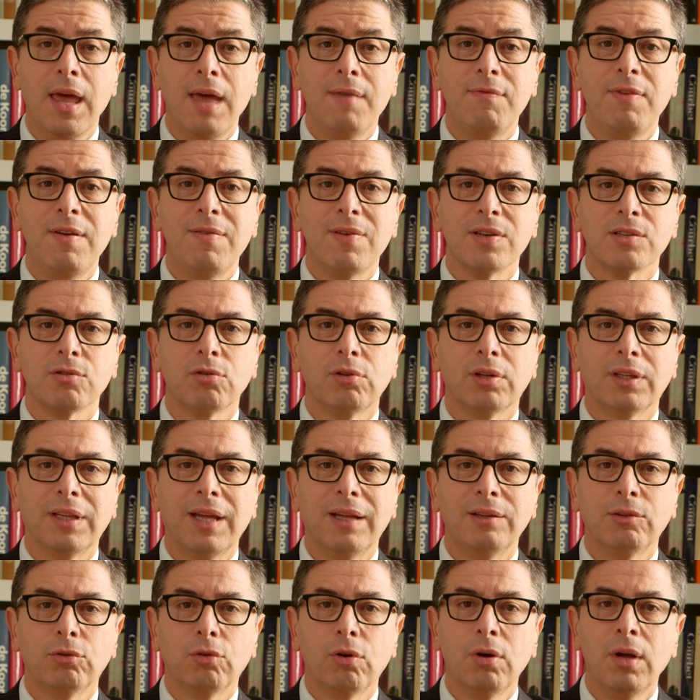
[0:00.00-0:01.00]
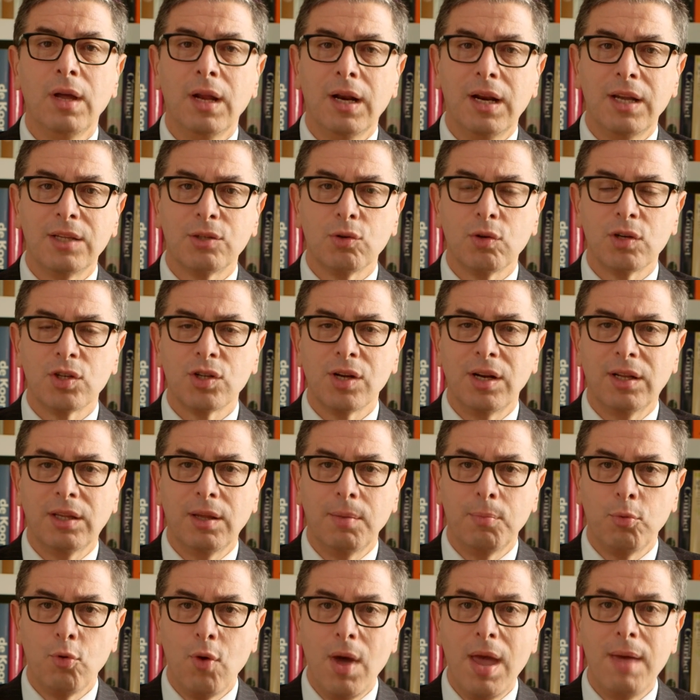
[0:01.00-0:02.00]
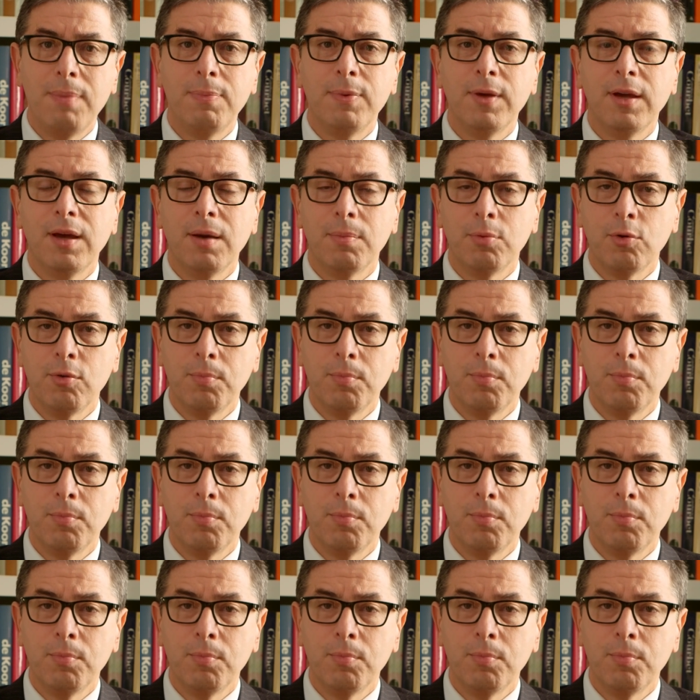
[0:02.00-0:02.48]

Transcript: e vive soltanto le sue scelte più epiche,